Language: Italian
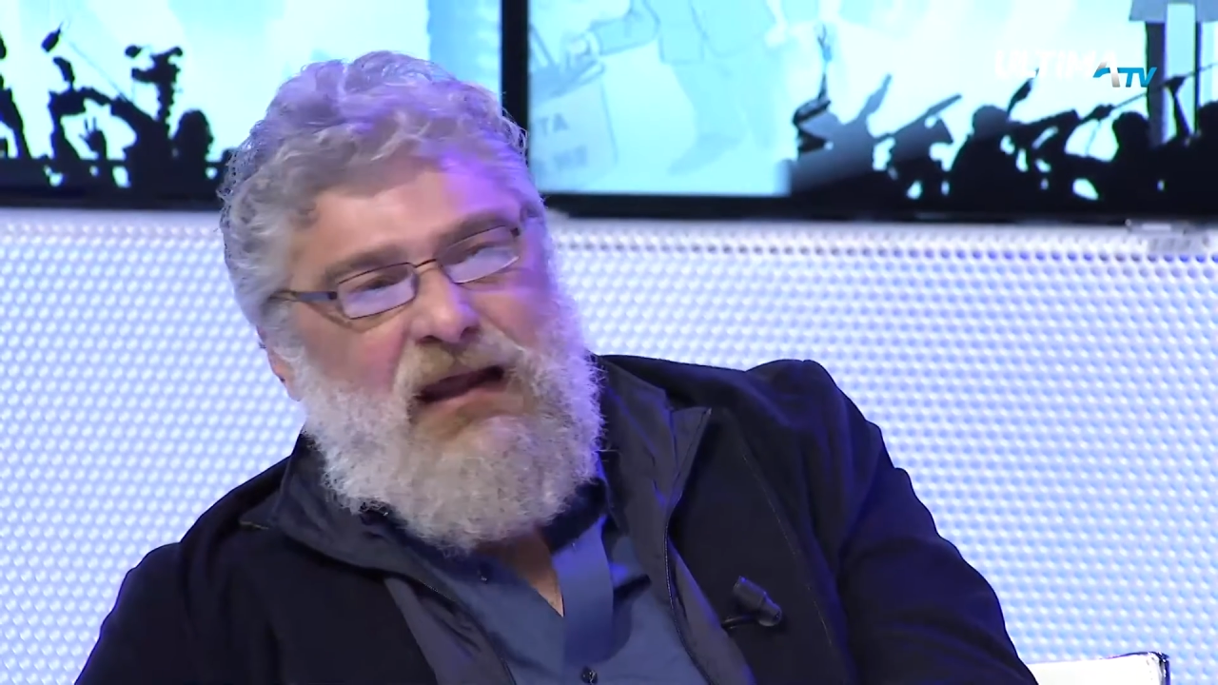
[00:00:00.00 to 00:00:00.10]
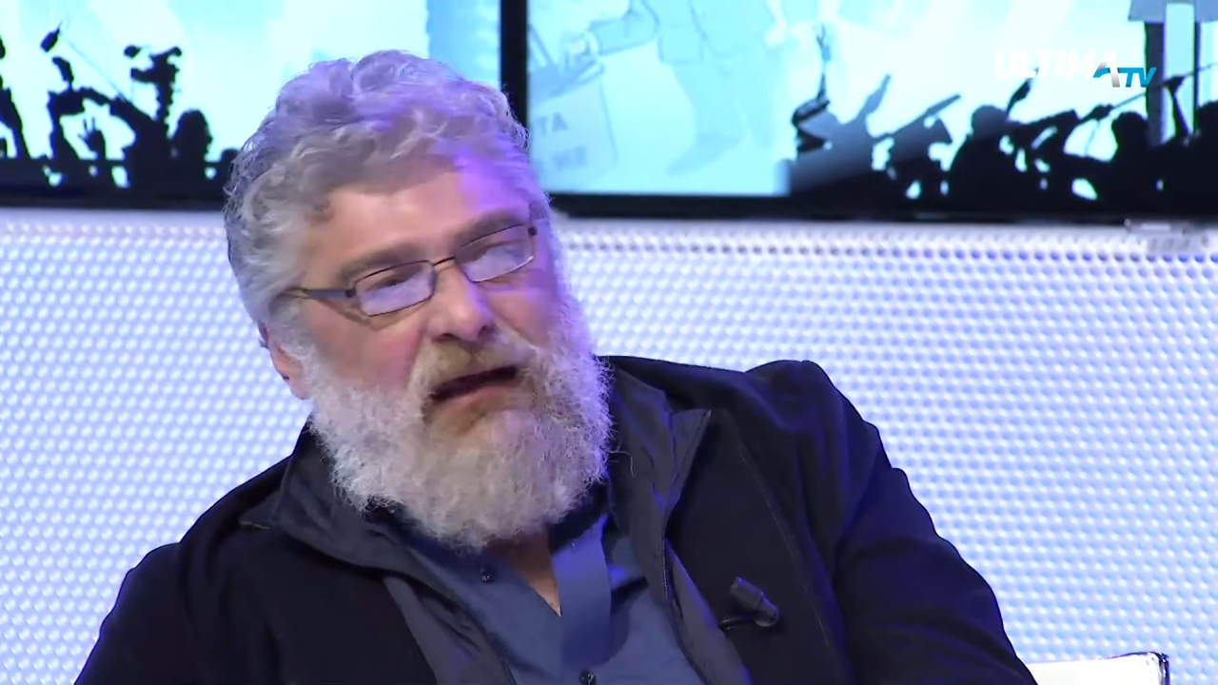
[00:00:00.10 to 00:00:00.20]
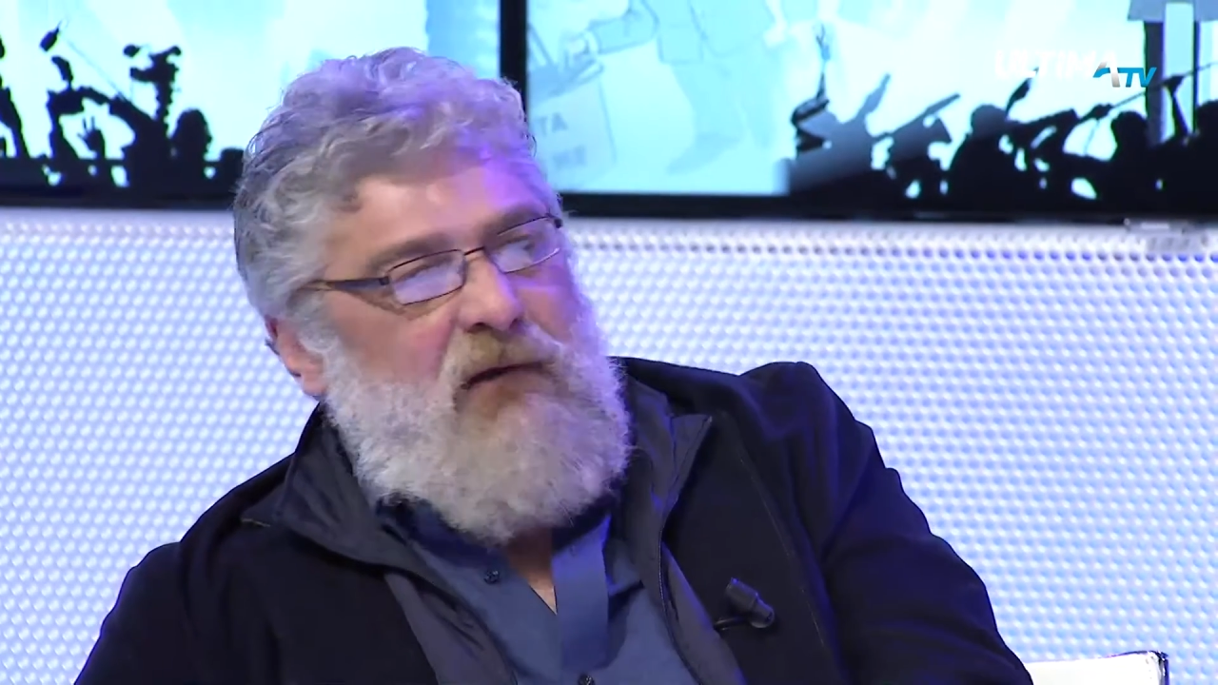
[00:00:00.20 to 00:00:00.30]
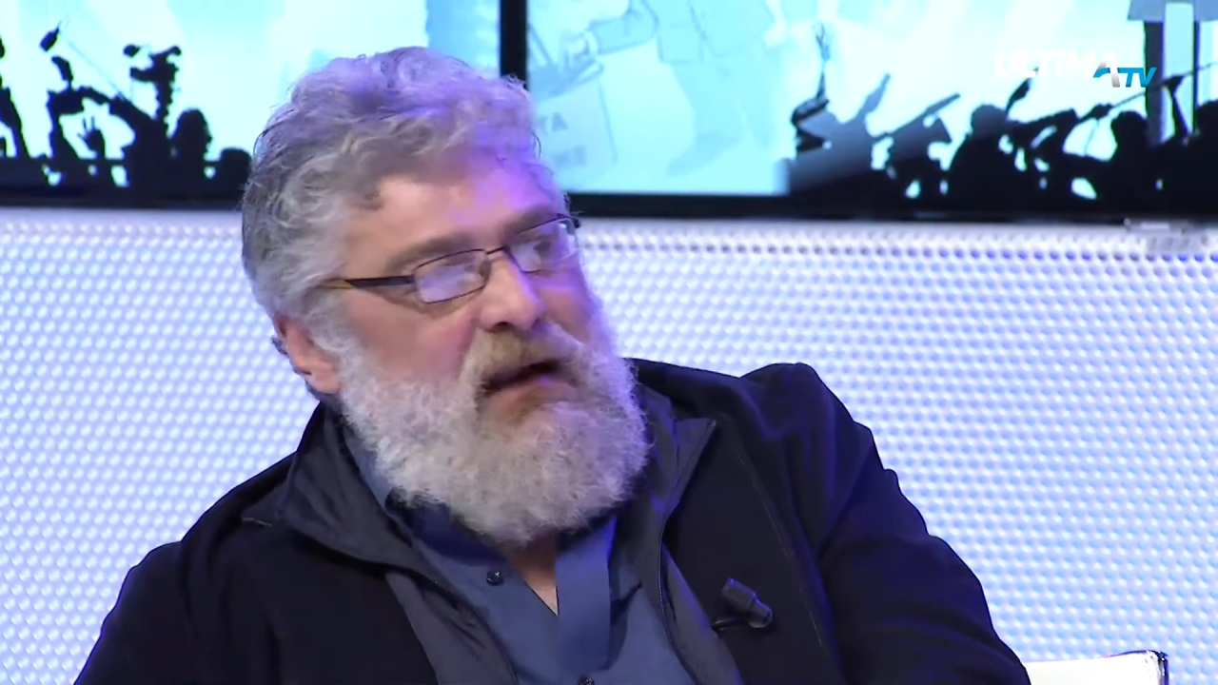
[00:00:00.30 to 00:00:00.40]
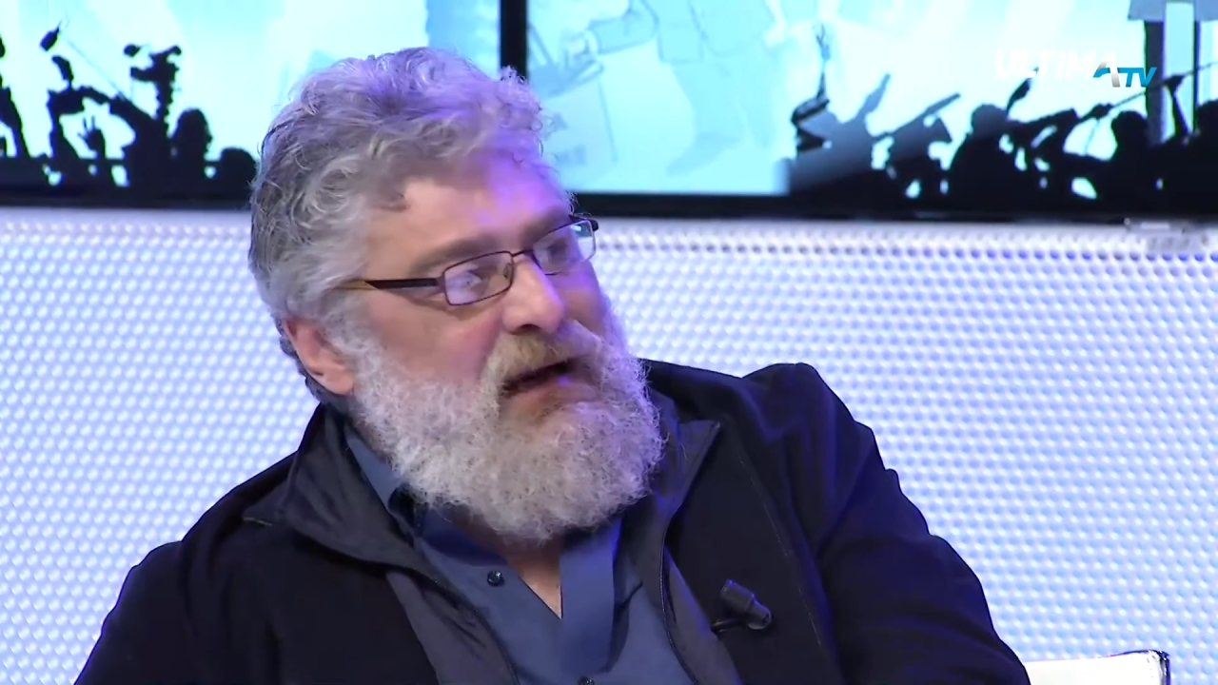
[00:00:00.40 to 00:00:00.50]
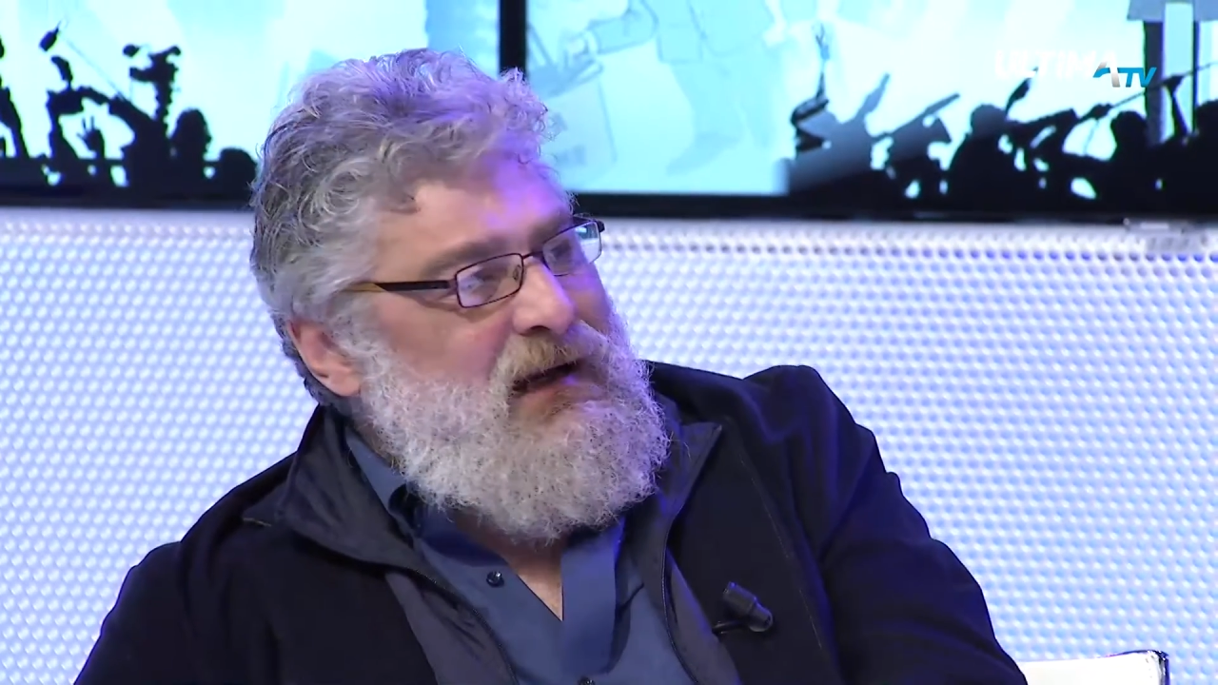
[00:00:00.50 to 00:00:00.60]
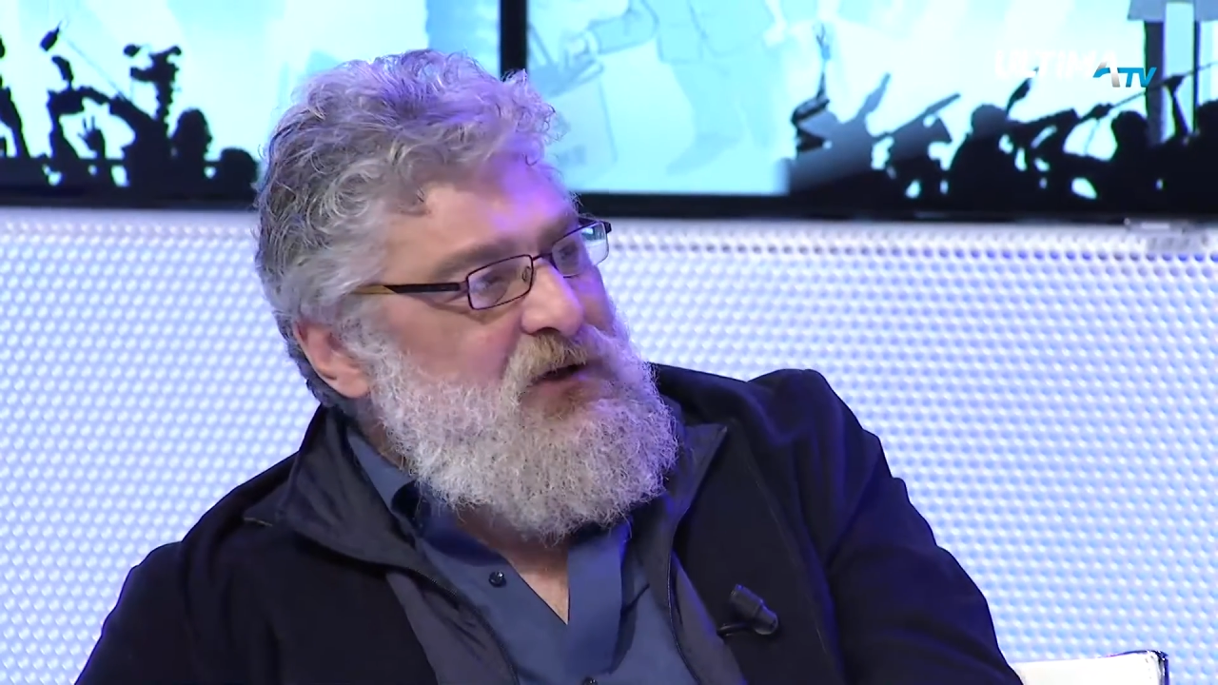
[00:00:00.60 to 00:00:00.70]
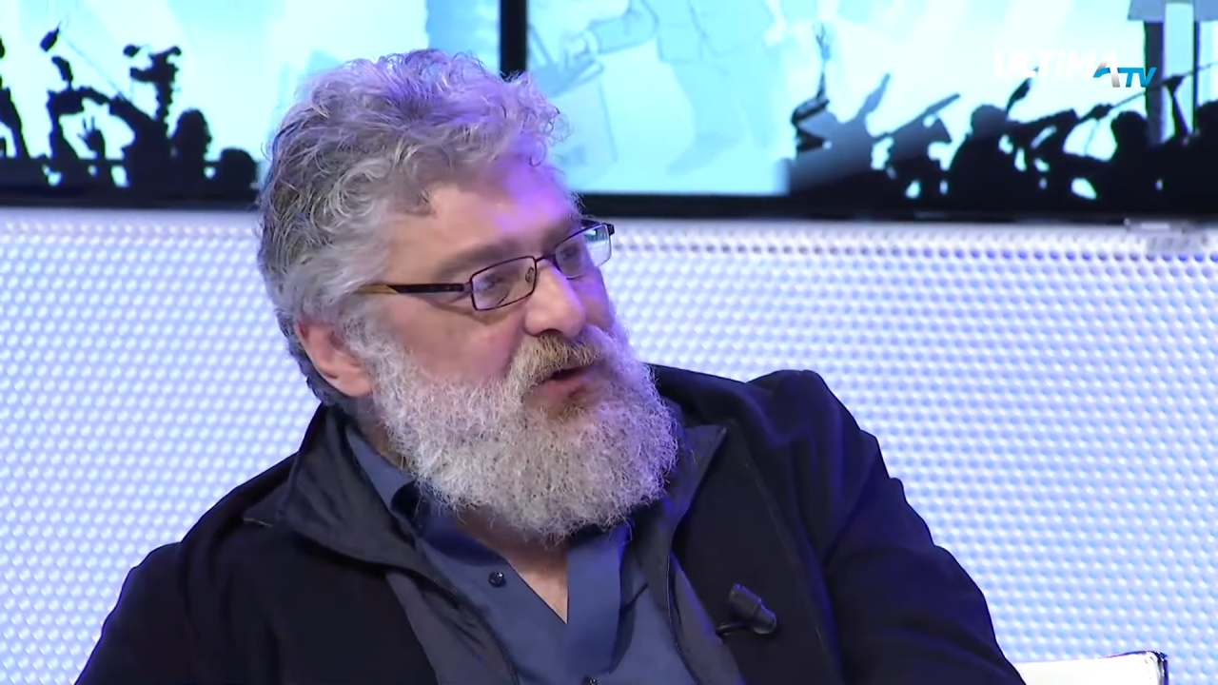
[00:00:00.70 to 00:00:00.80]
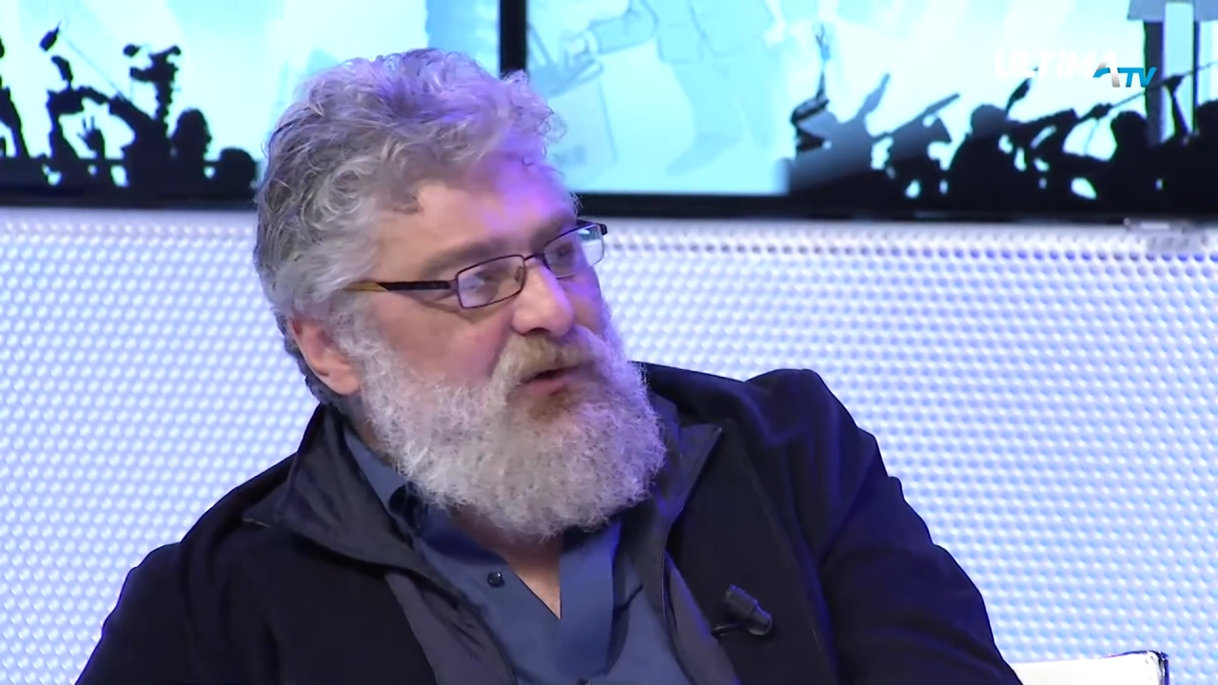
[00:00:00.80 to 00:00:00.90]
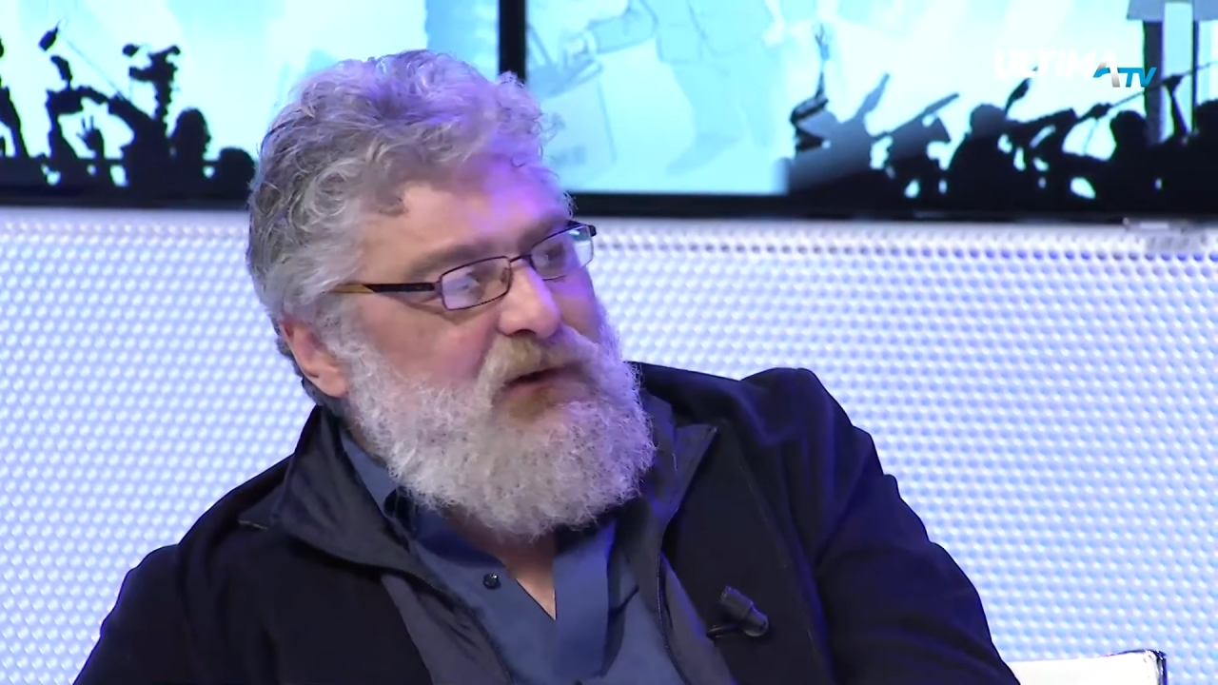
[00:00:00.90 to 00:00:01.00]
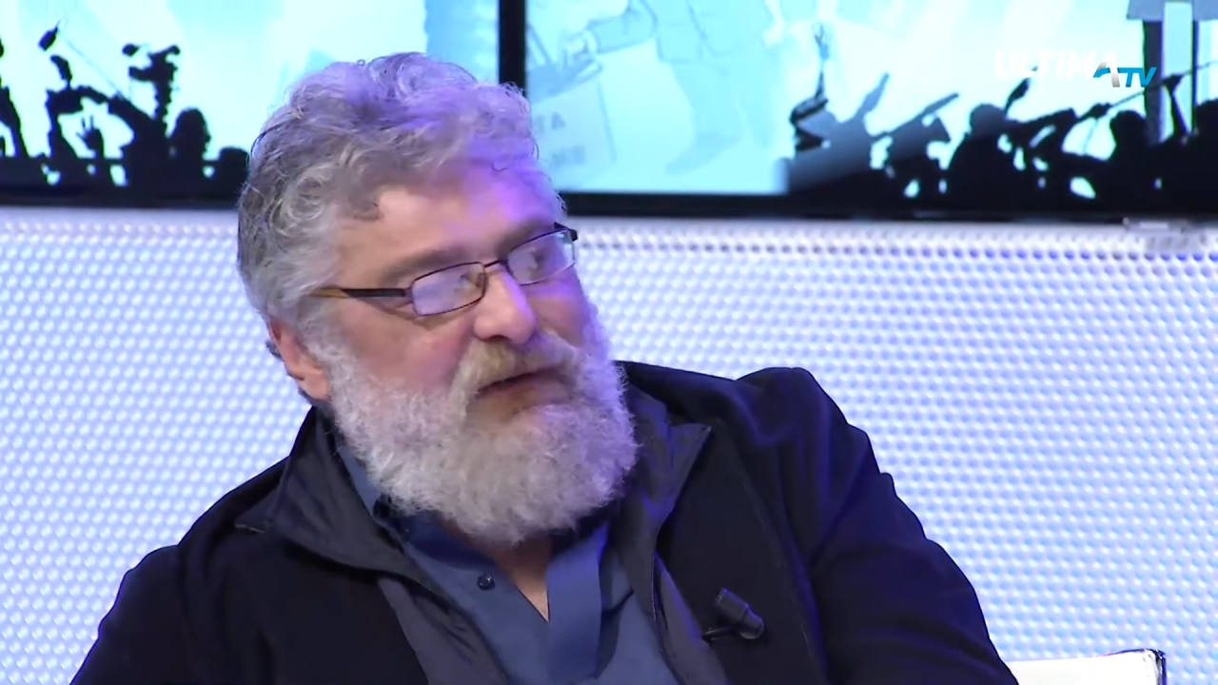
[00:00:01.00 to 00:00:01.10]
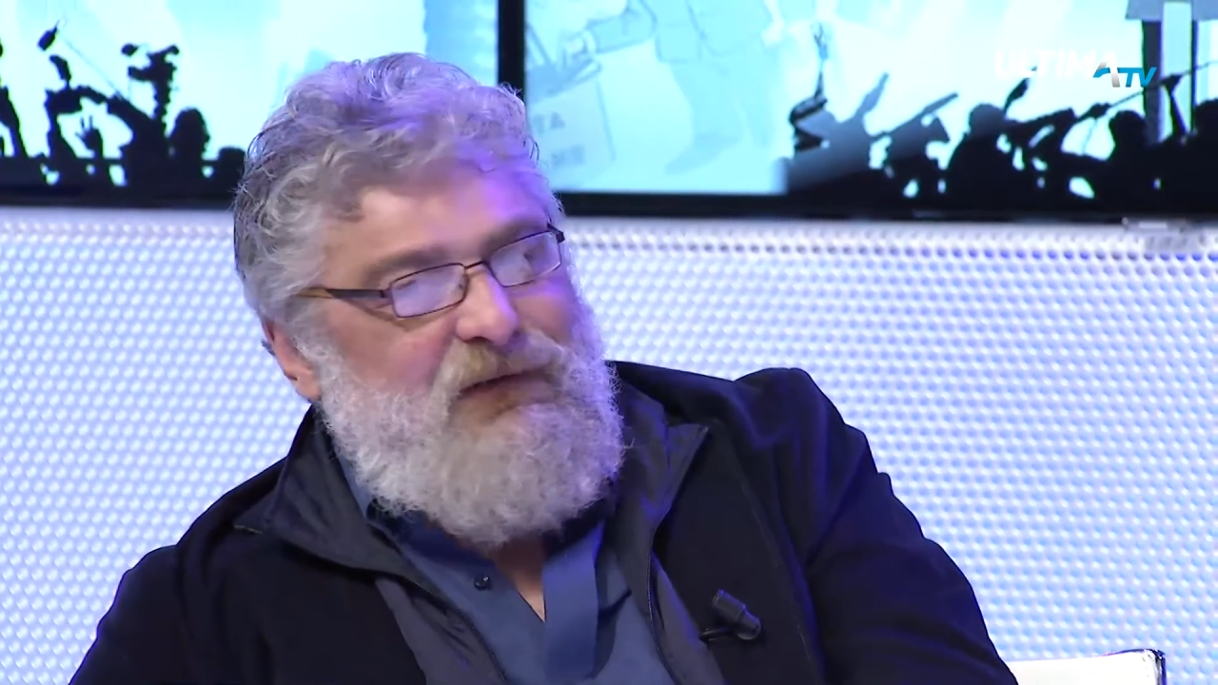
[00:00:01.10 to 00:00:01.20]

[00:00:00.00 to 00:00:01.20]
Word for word: era quella la giunta,